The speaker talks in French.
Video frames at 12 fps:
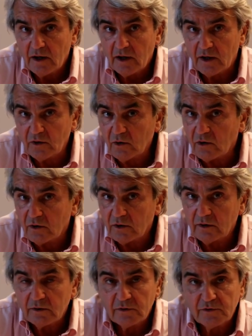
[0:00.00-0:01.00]

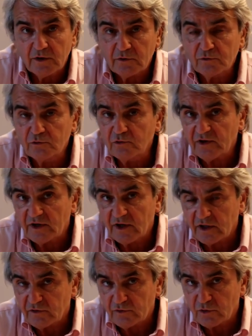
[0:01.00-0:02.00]
Alors, dans tous ces
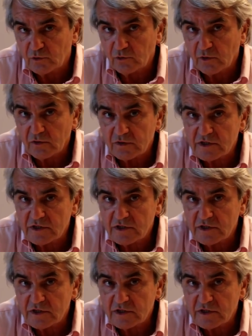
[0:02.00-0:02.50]
cas de figure,